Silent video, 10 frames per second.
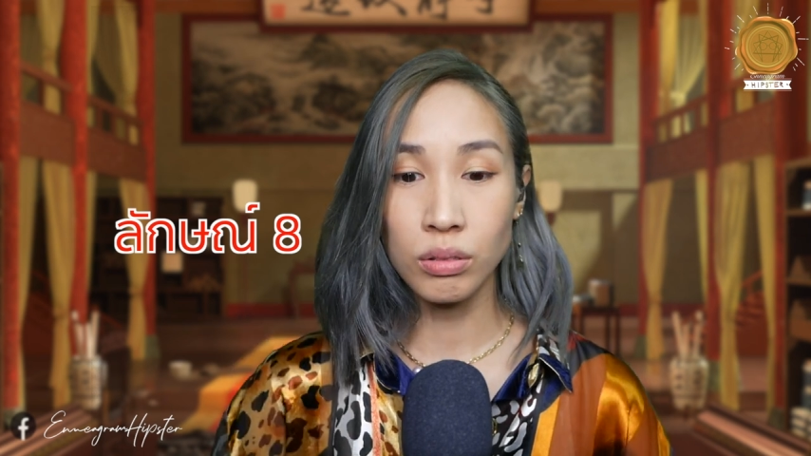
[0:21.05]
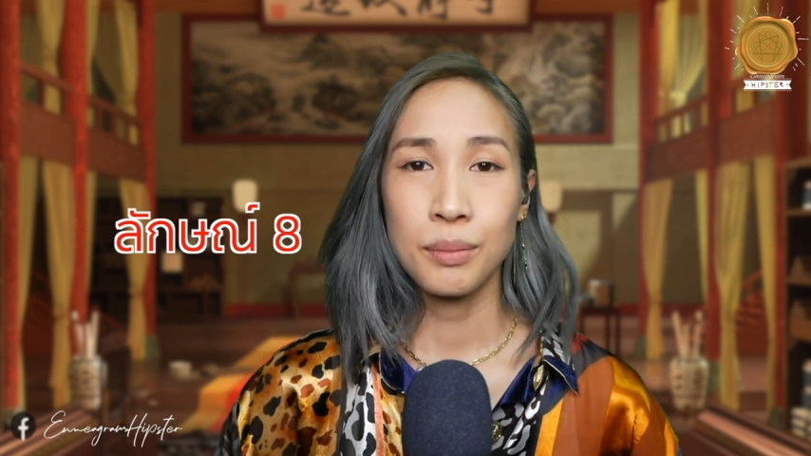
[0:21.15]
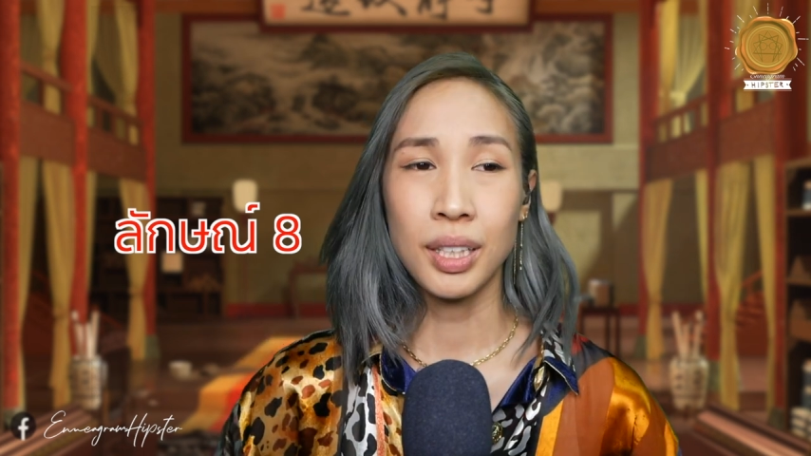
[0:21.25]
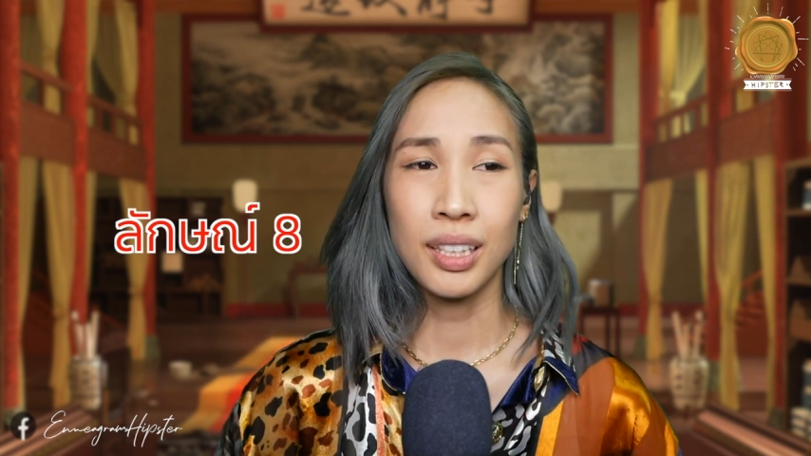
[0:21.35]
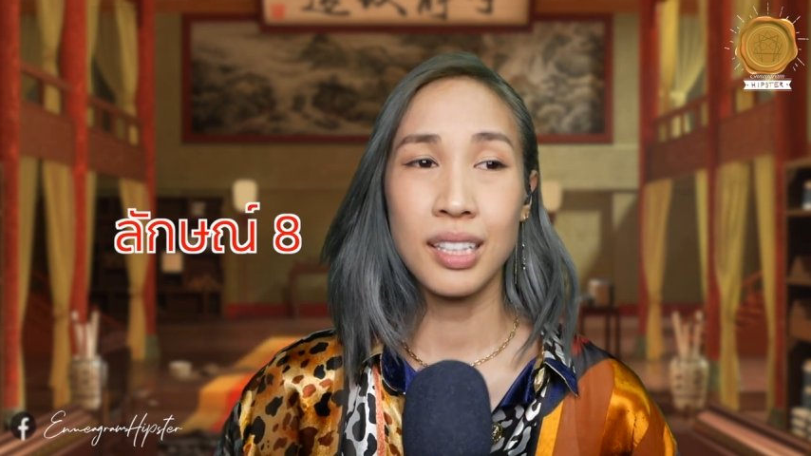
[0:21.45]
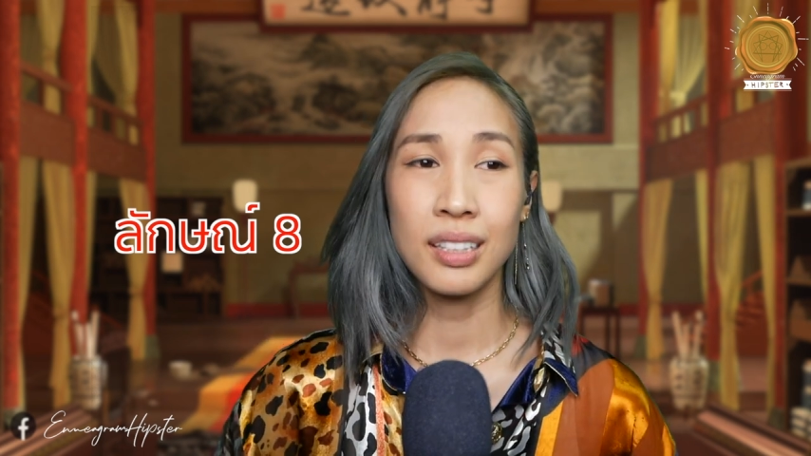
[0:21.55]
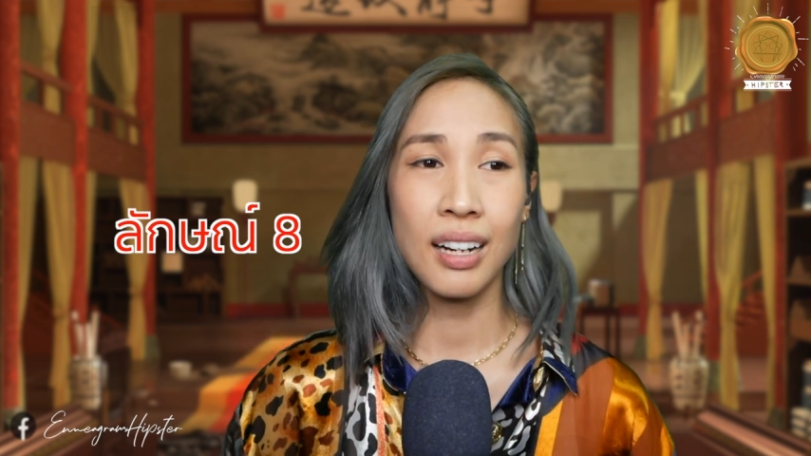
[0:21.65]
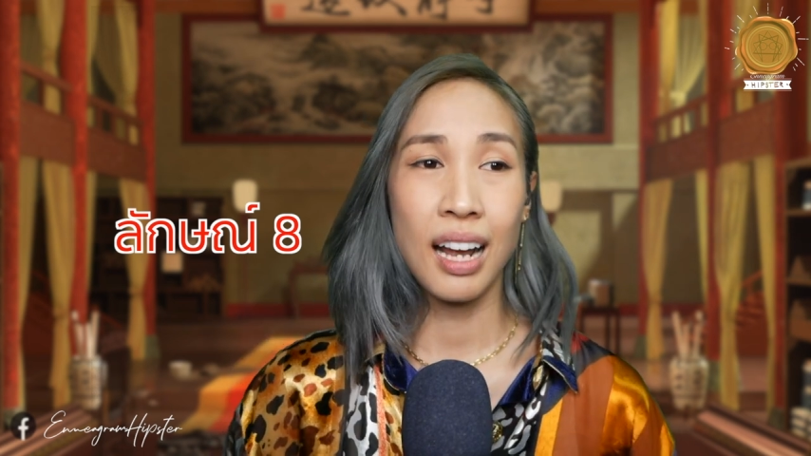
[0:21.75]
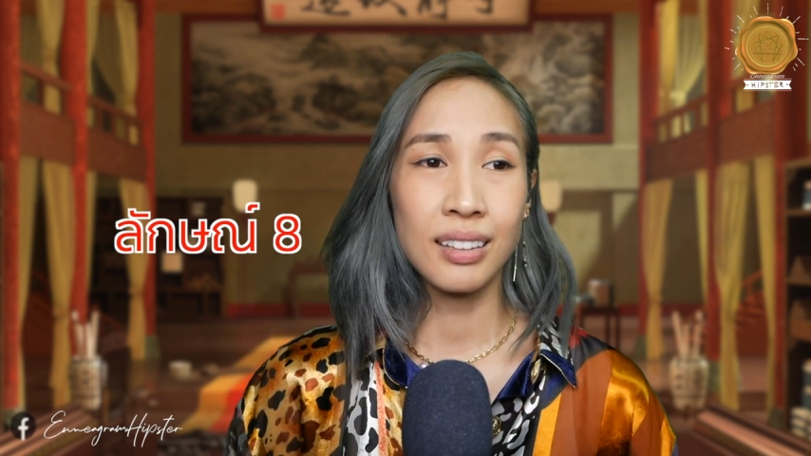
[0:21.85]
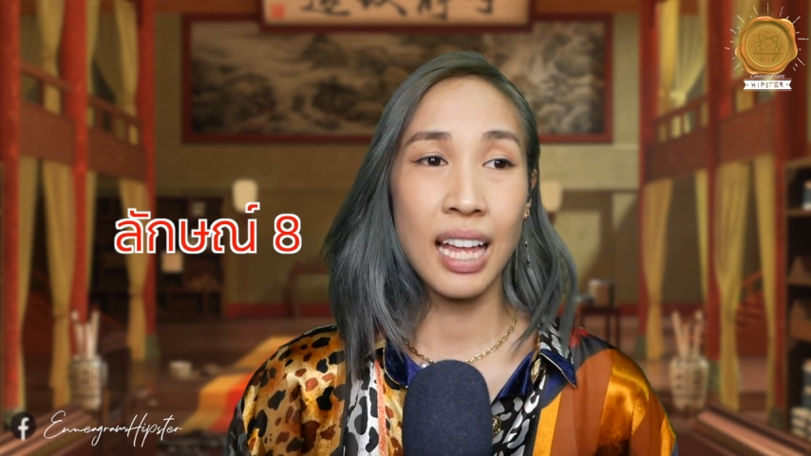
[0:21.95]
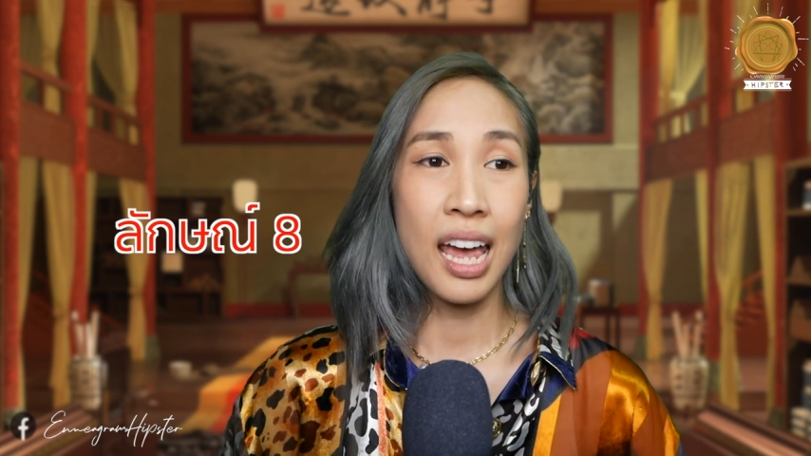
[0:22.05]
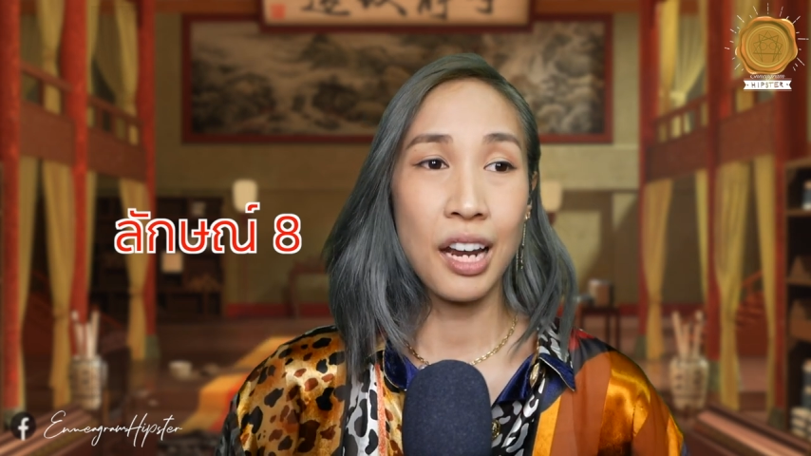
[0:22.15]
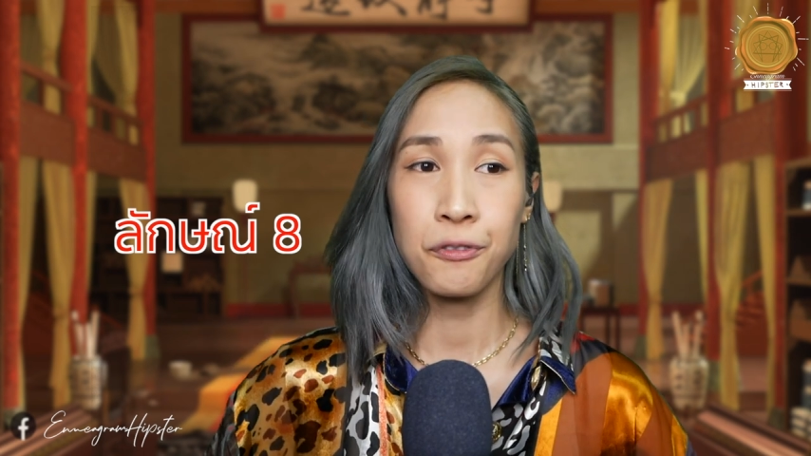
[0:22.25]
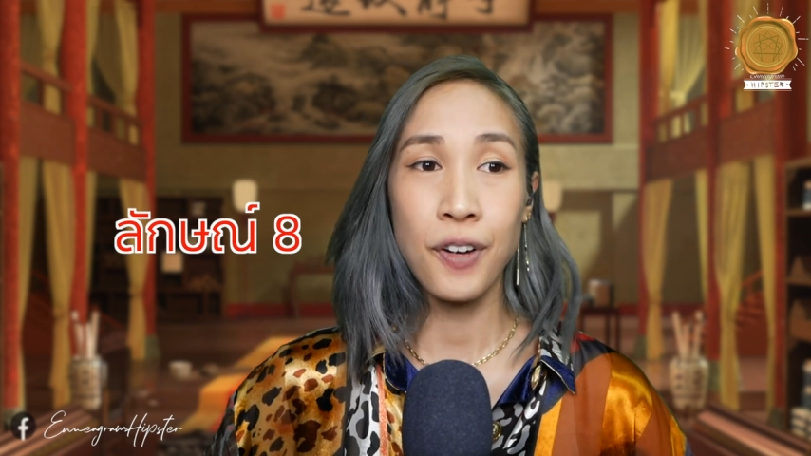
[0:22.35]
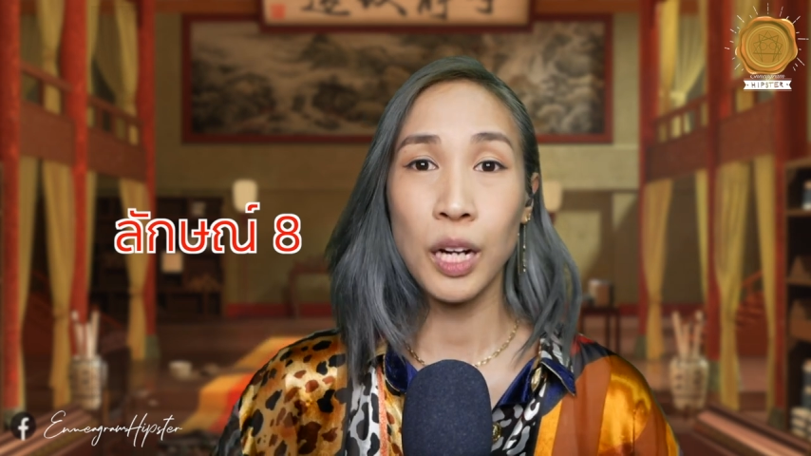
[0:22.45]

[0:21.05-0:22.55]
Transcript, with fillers: เหมือนกินรังแตนฟา